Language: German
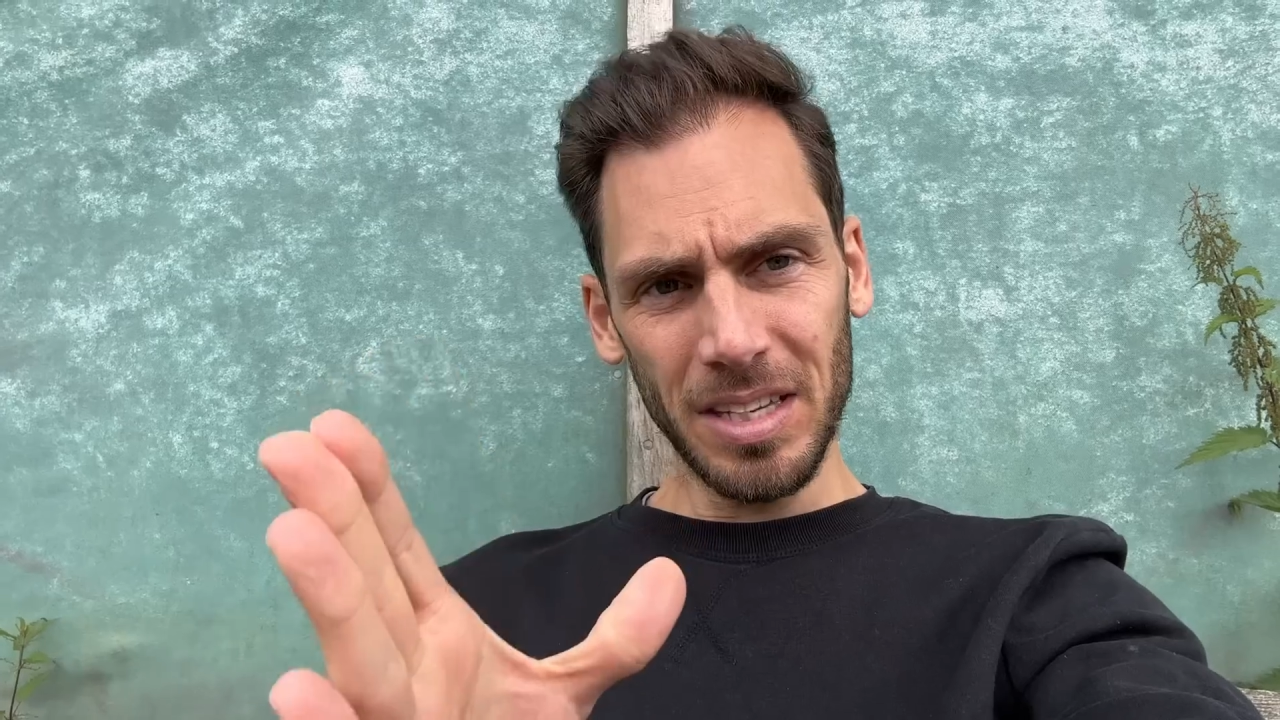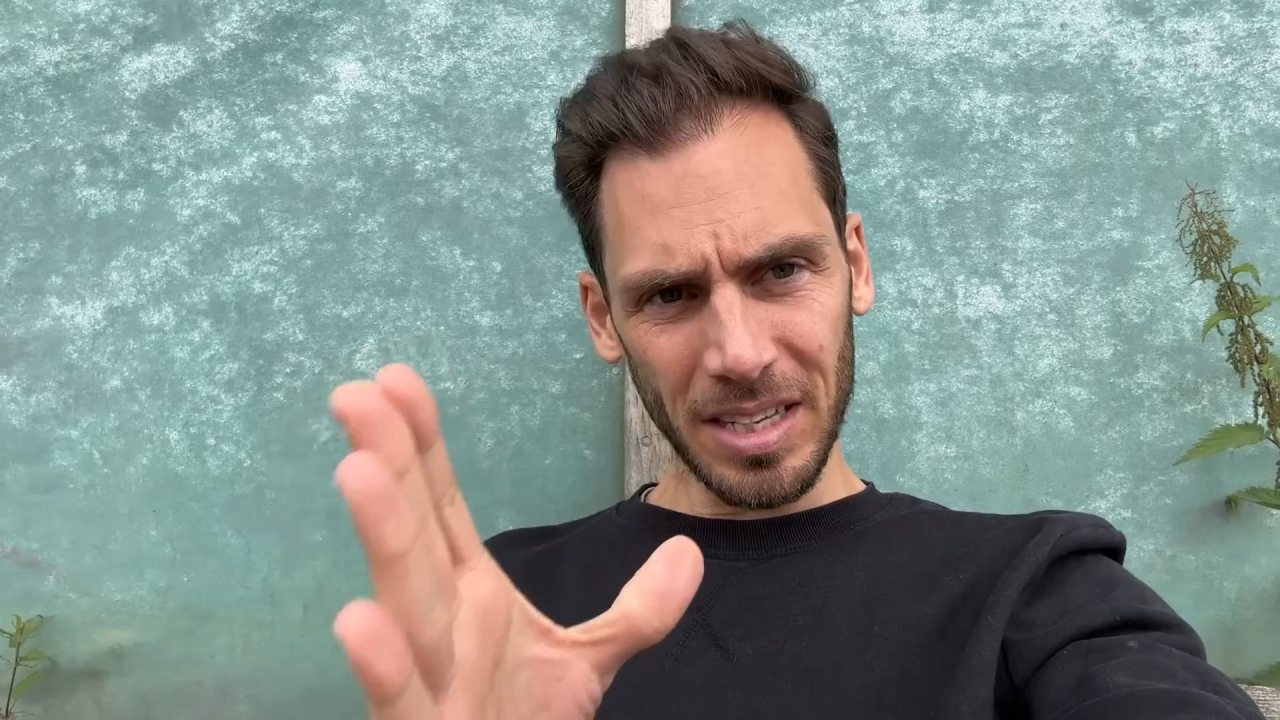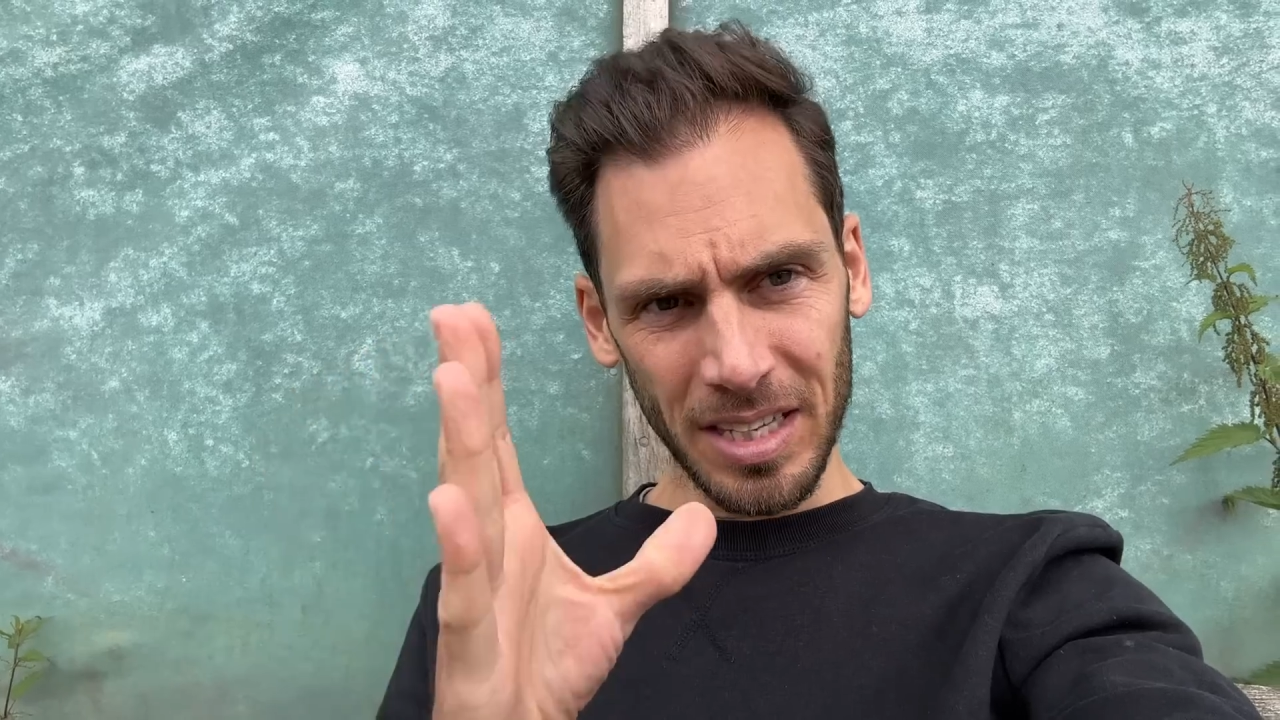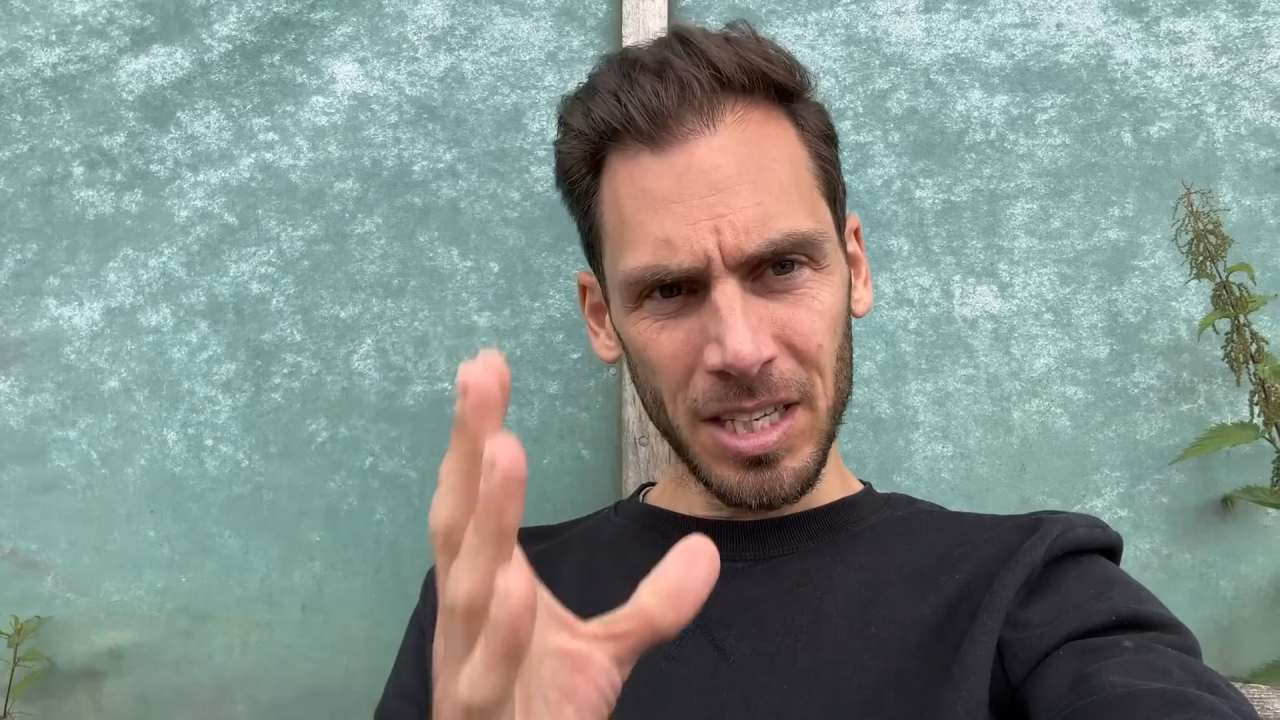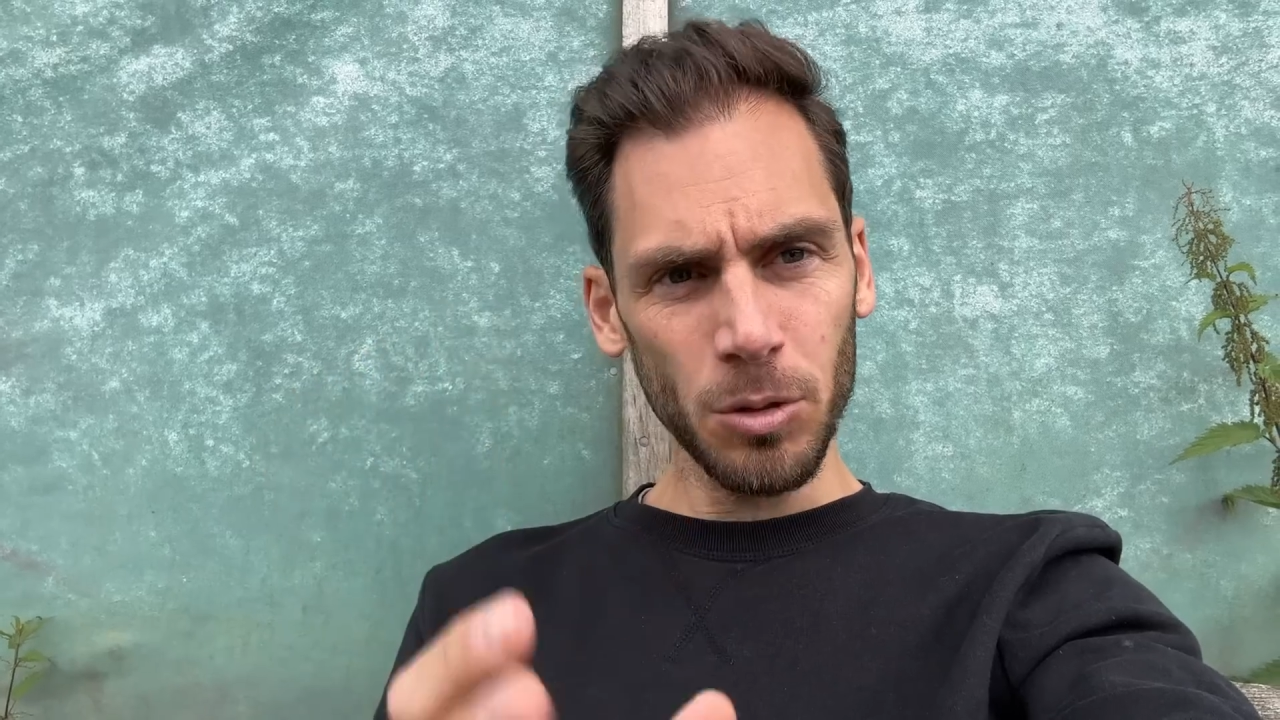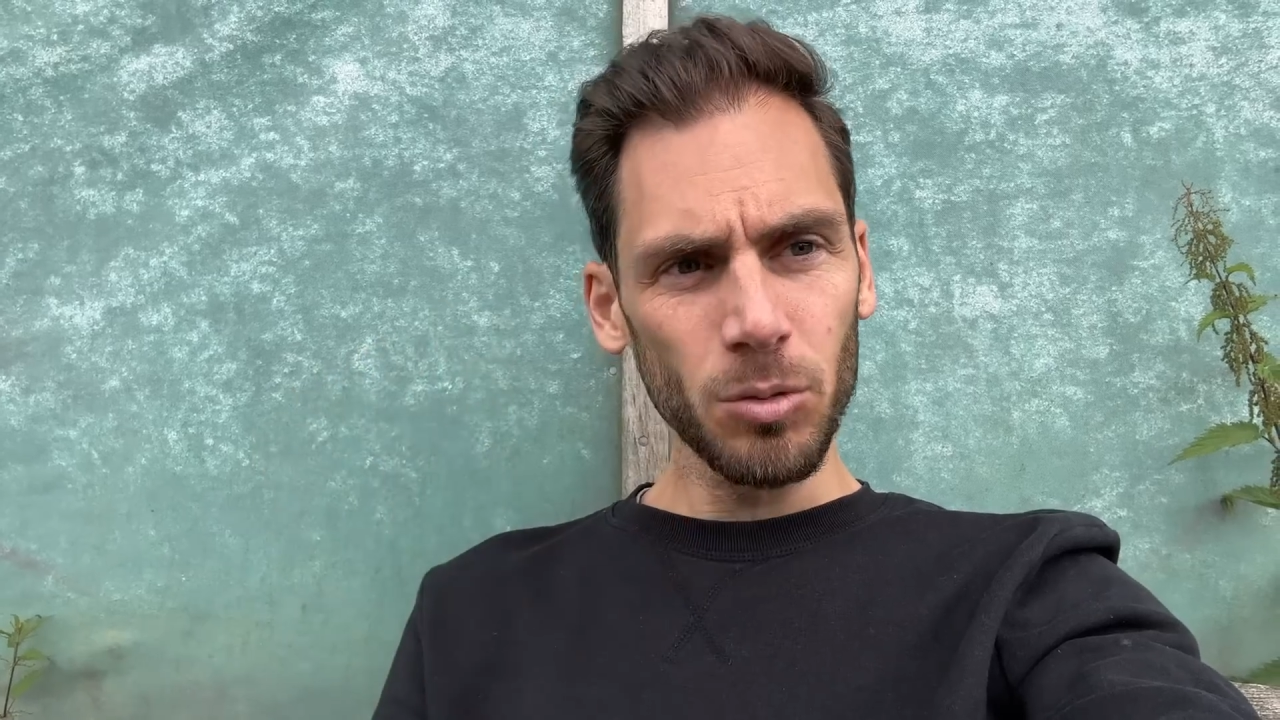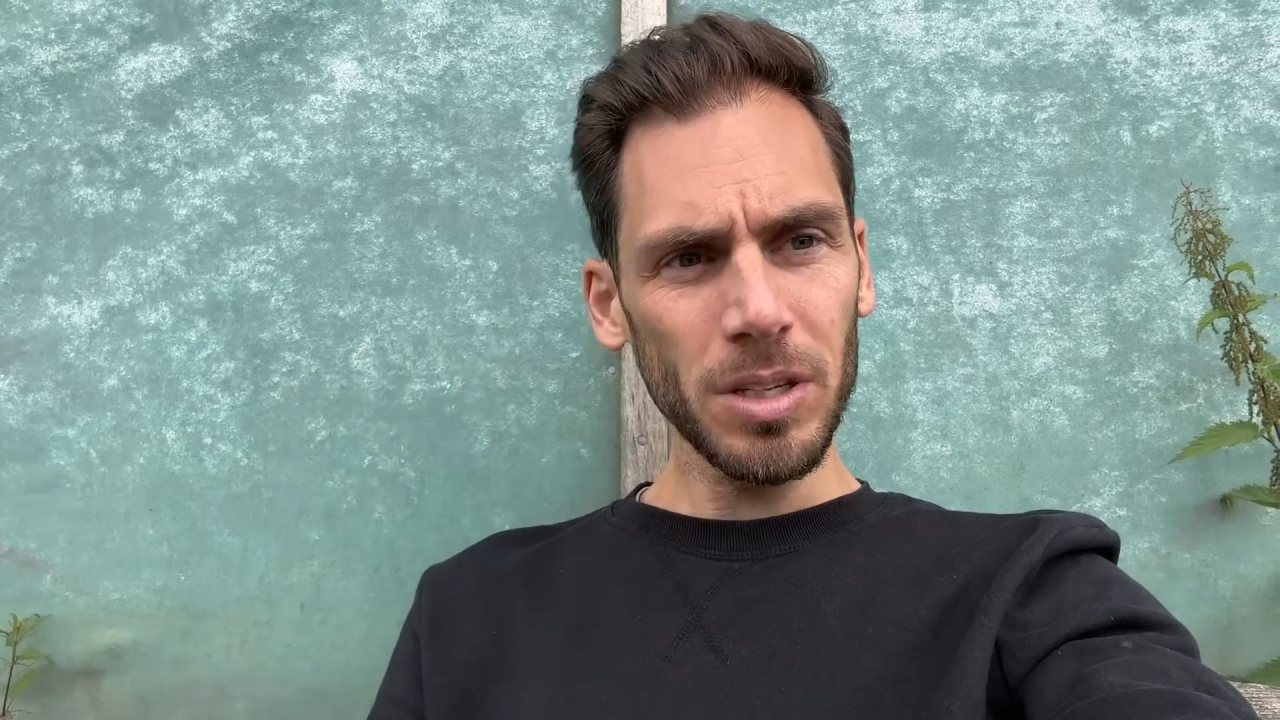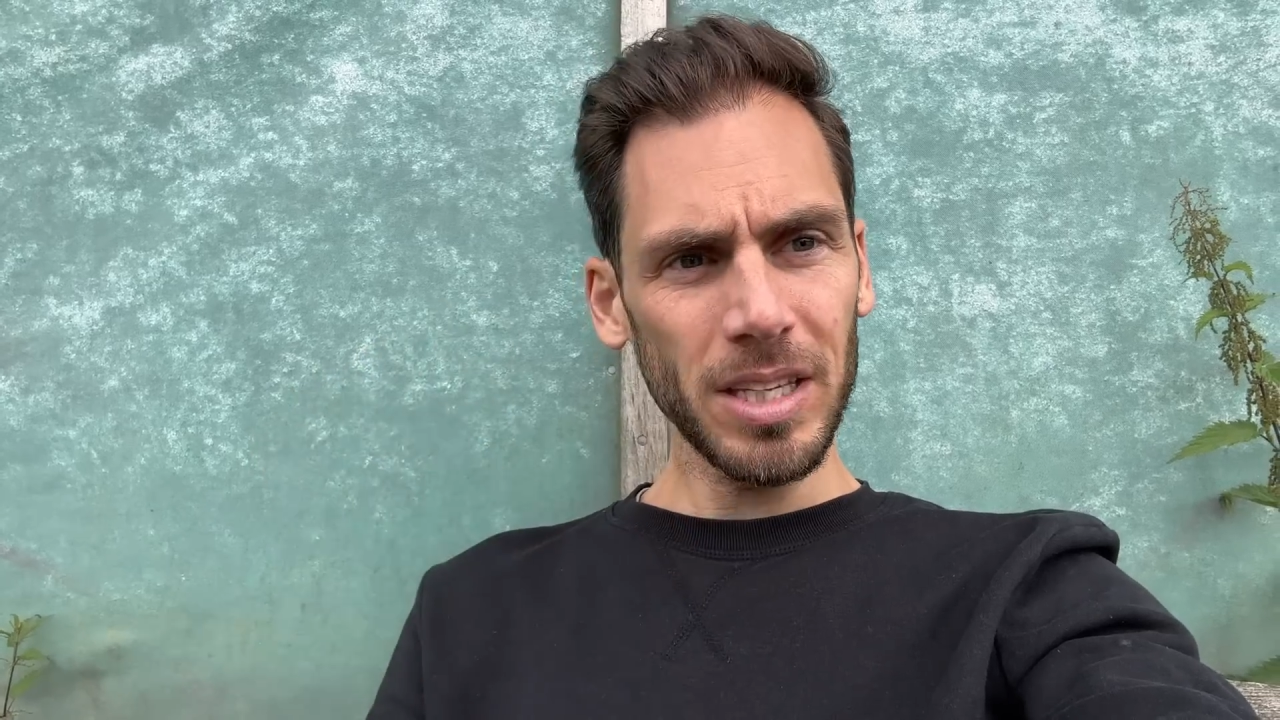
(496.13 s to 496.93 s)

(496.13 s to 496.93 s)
Regierung